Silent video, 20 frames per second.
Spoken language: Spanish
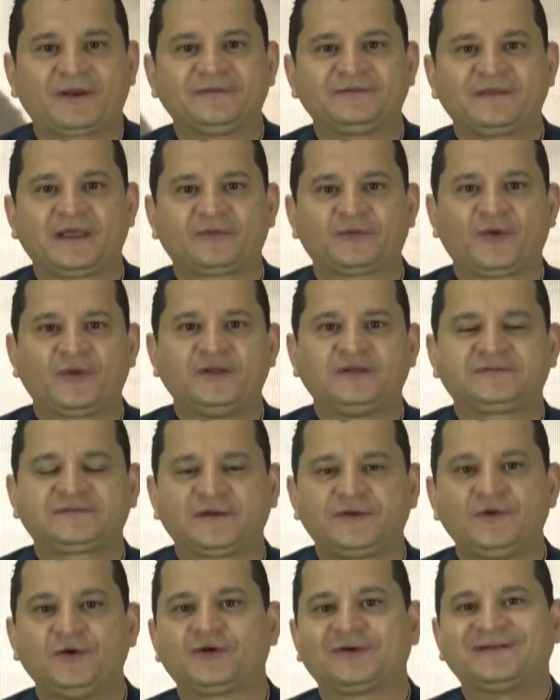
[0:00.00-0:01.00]
aprendiendo del
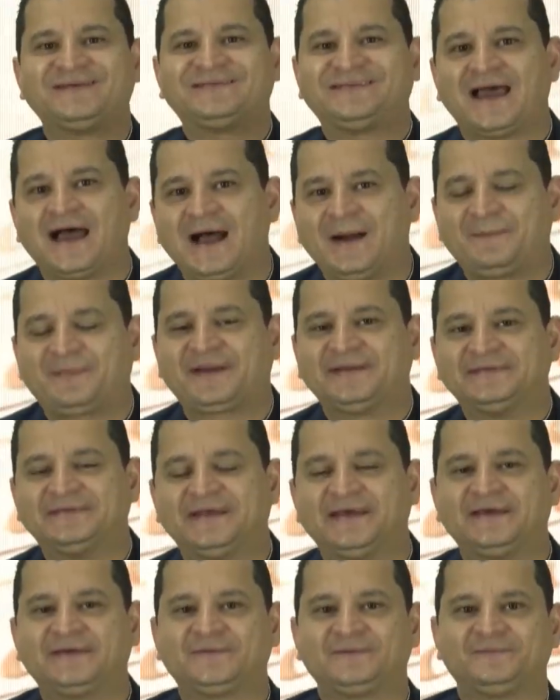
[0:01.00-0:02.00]
Señor, ya
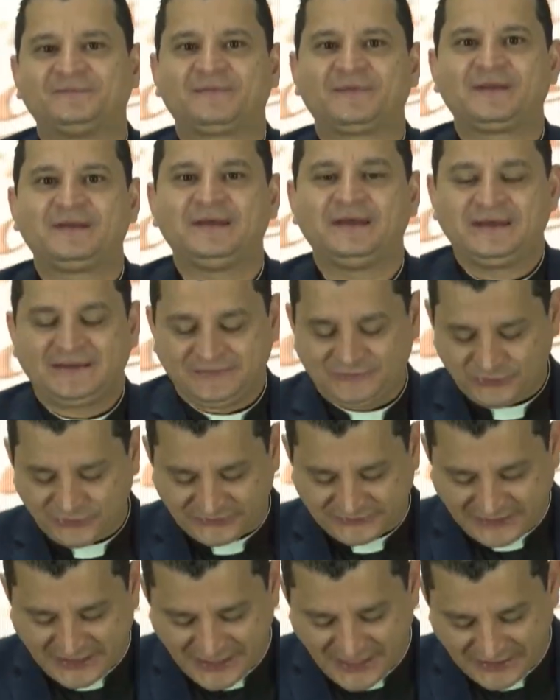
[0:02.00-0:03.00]
aprendieron.
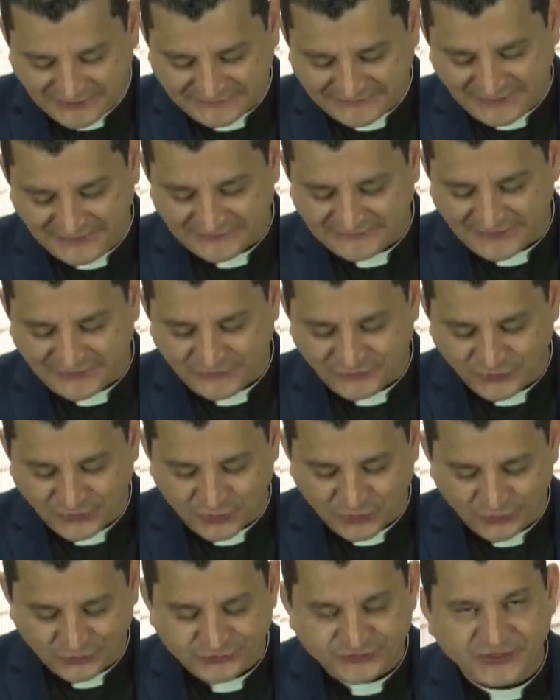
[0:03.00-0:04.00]
Entonces, ¿qué hace el
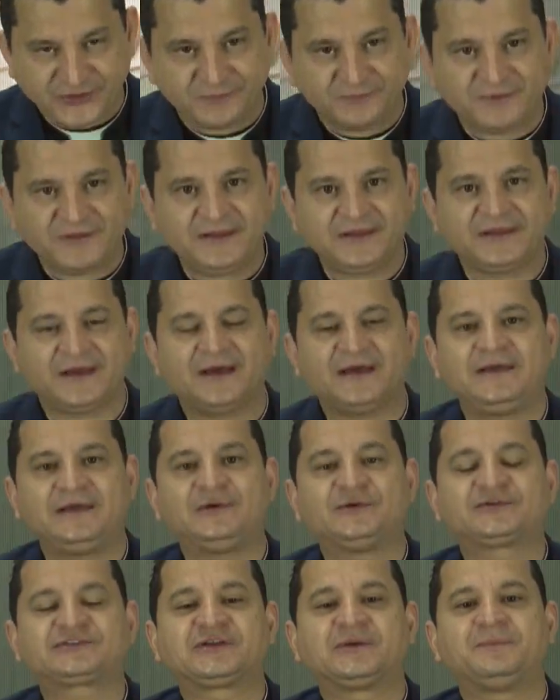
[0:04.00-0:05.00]
Señor? Los envía y
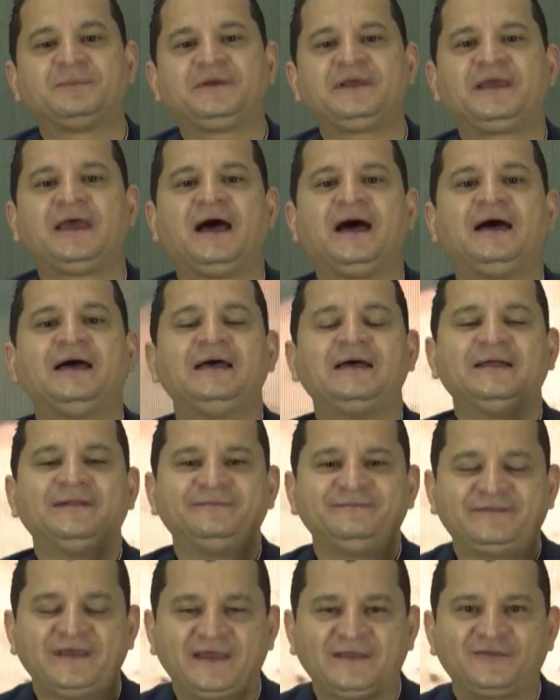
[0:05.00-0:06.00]
los envía
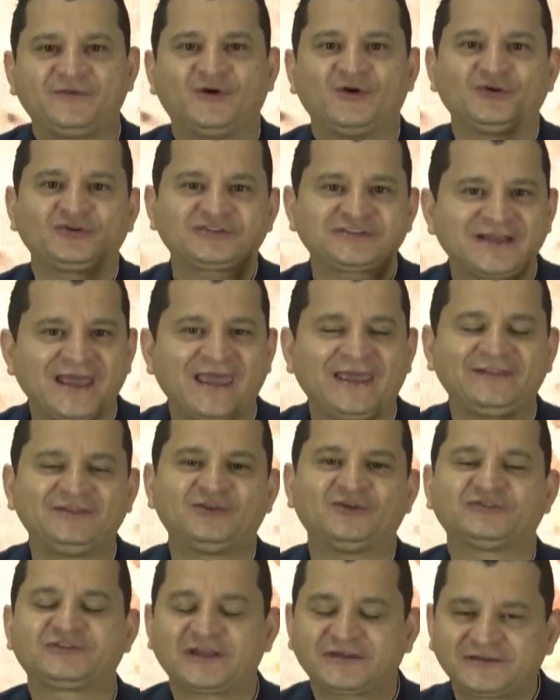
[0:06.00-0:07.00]
de dos en
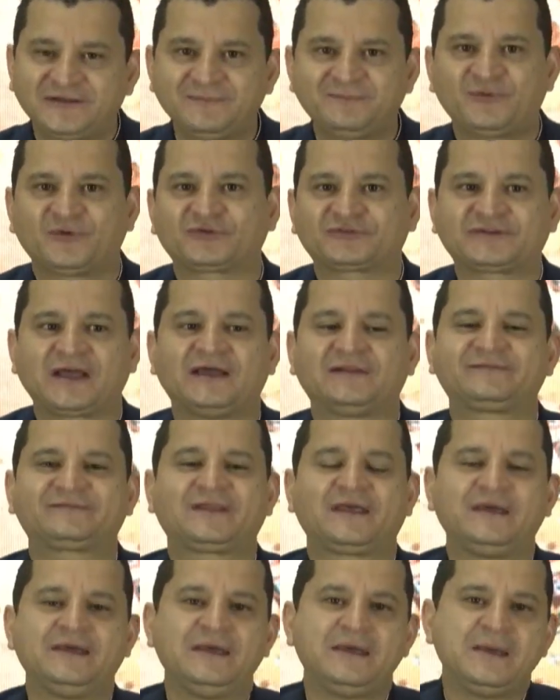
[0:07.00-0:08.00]
dos. Es
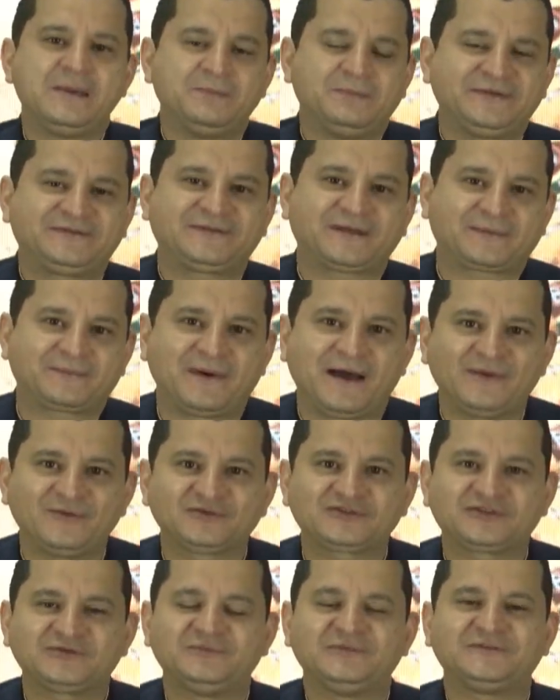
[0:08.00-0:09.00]
importante, mis
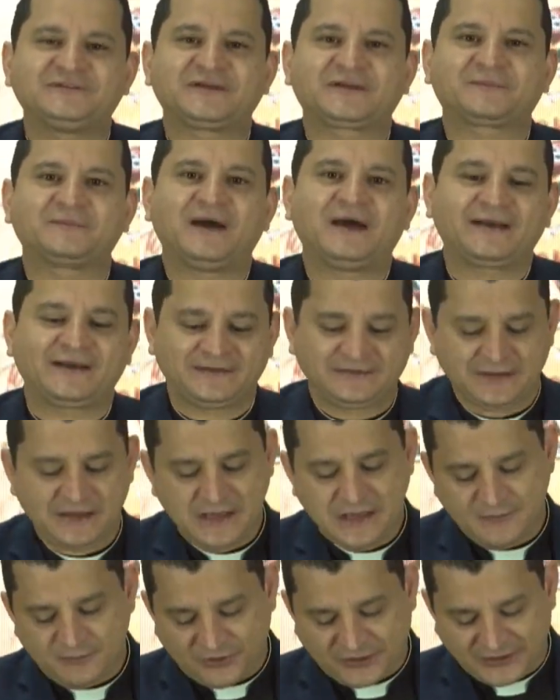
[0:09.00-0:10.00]
hermanos y mis hermanas,
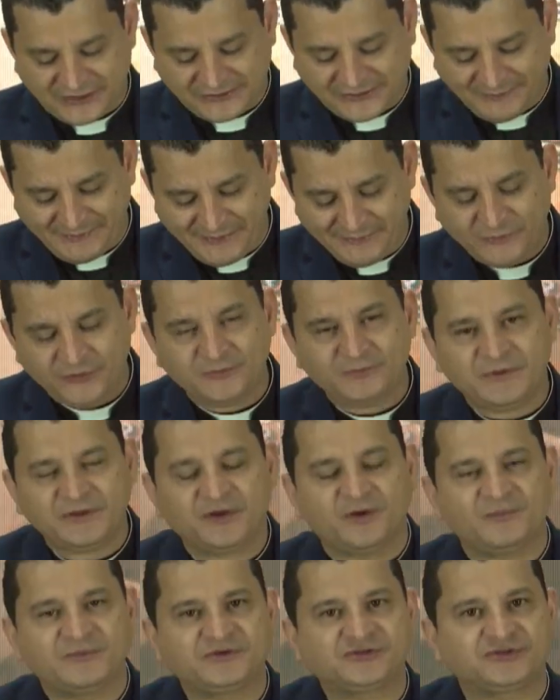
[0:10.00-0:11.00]
porque este mismo
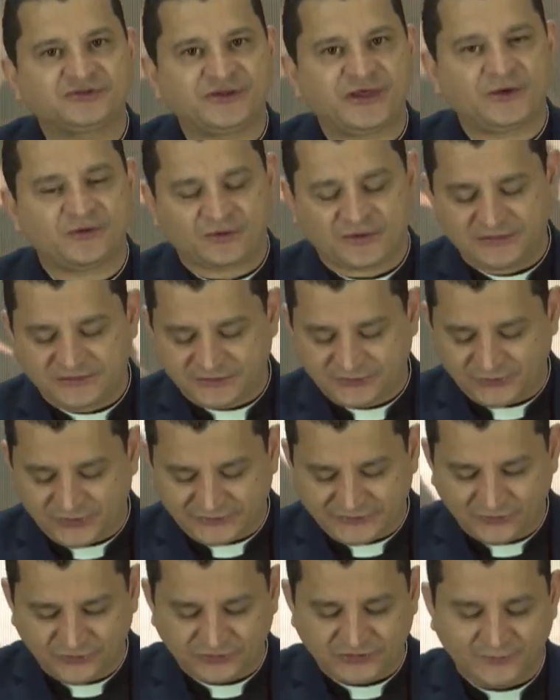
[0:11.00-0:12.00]
envío misionero que el Señor
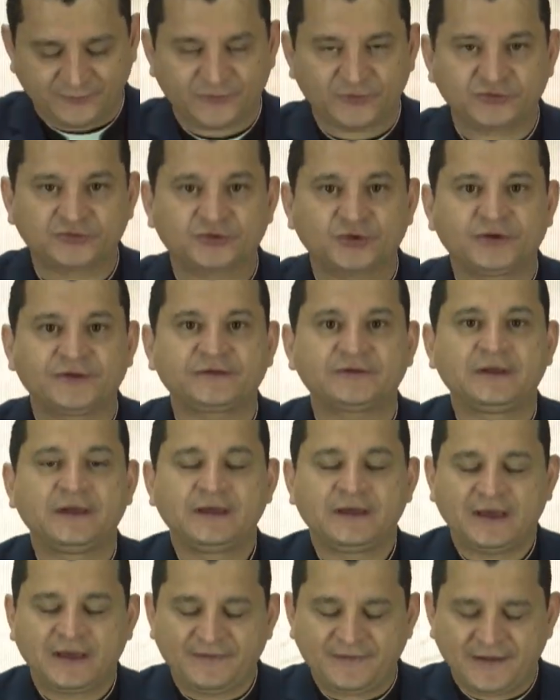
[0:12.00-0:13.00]
hace en los apóstoles
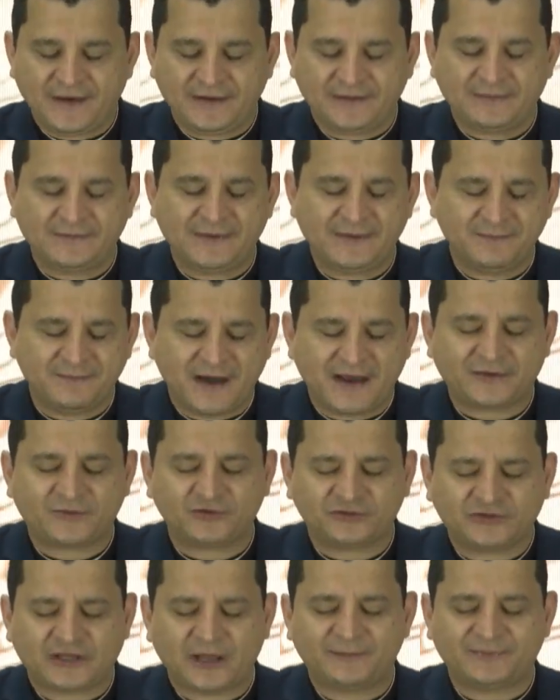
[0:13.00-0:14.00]
en, el,
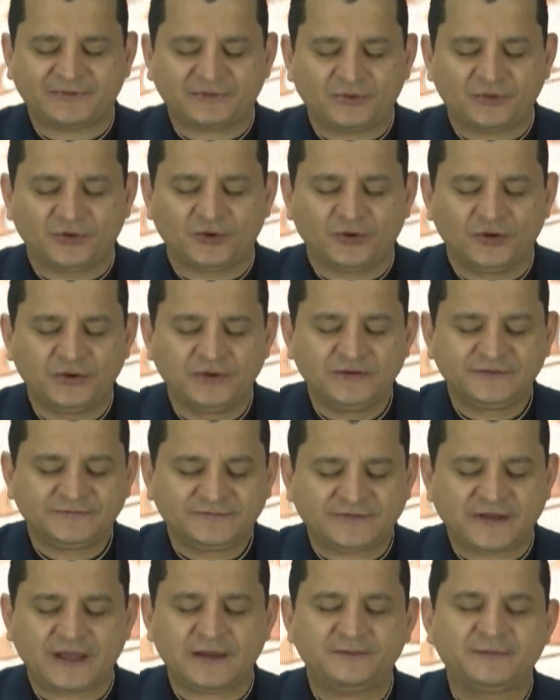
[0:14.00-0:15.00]
Marcos capítulo
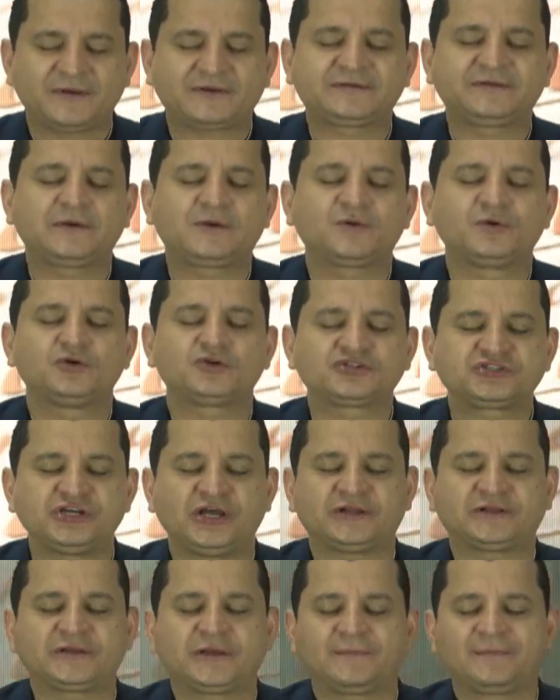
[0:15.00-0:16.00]
6, versículo
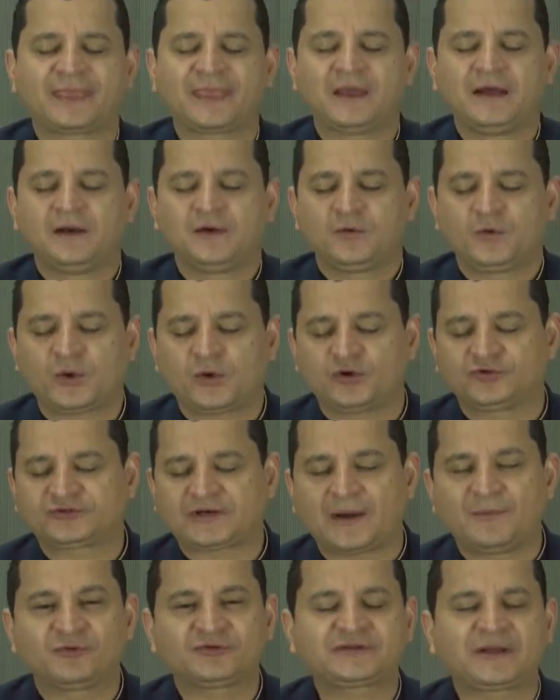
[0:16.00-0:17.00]
7, lo
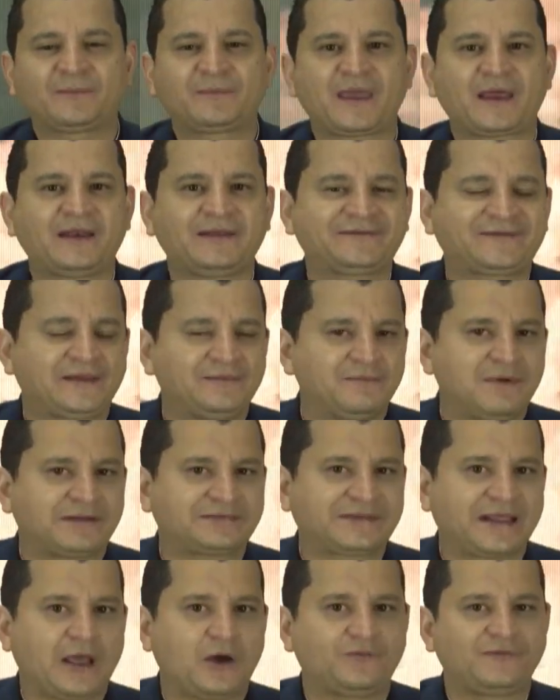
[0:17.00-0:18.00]
encontramos también en San
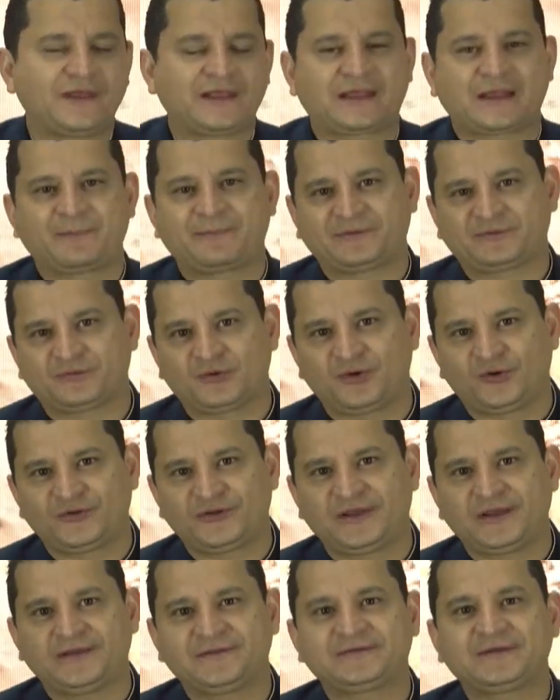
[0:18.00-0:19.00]
Mateo en el capítulo
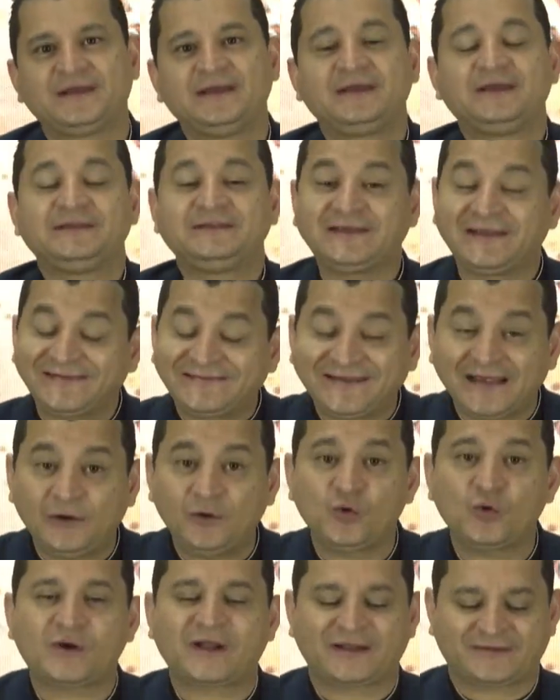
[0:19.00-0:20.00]
10 y en San
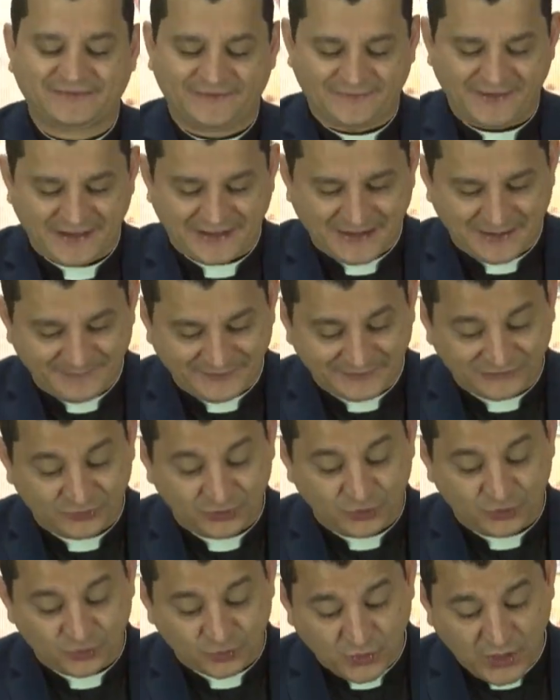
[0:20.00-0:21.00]
Lucas en el
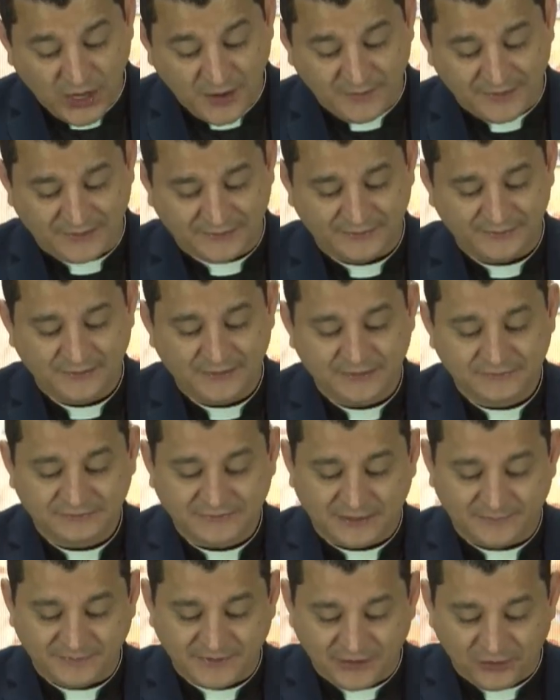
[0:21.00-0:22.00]
capítulo 9.
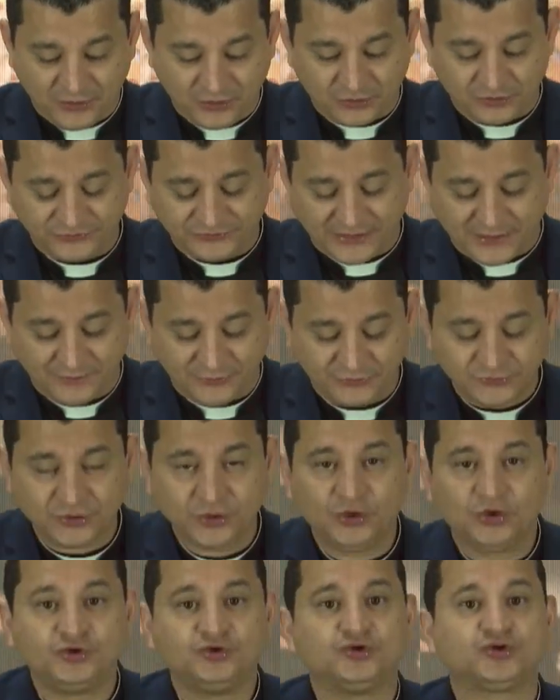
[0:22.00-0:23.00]
También lo encontramos
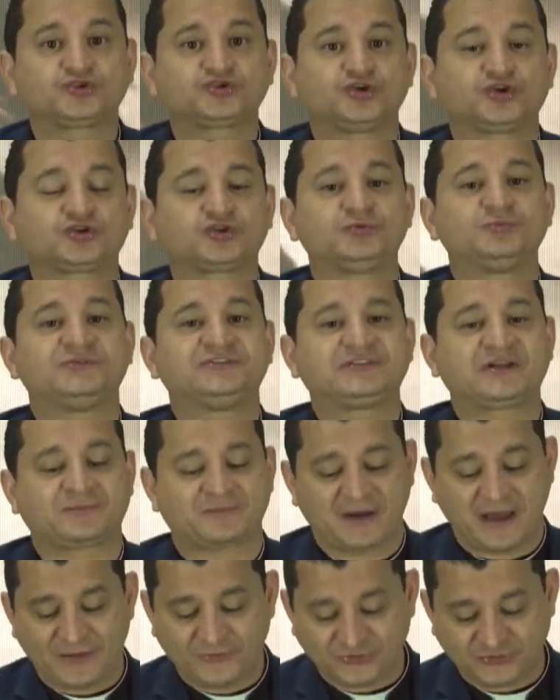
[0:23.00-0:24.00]
nosotros, mis
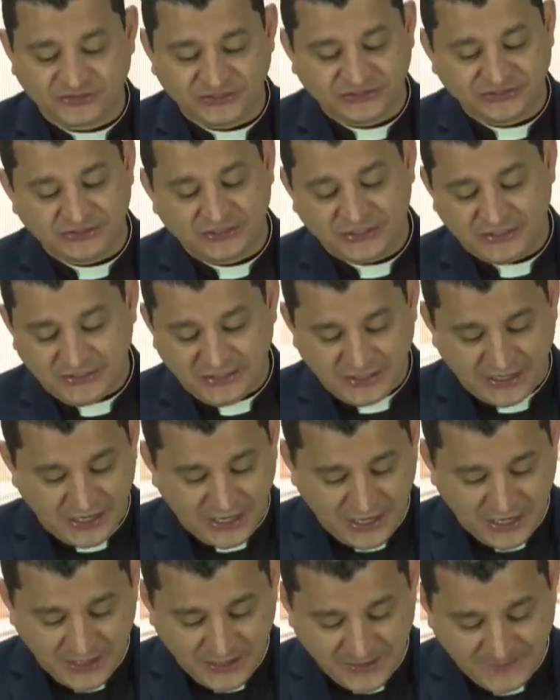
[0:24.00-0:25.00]
hermanos,
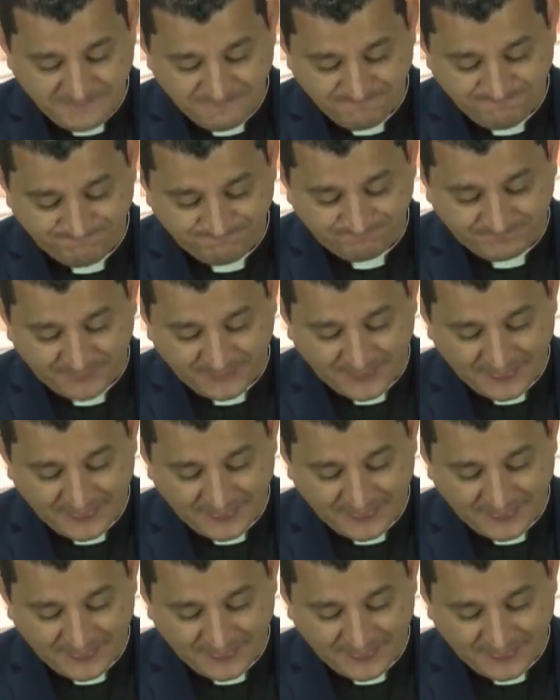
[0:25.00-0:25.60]
en,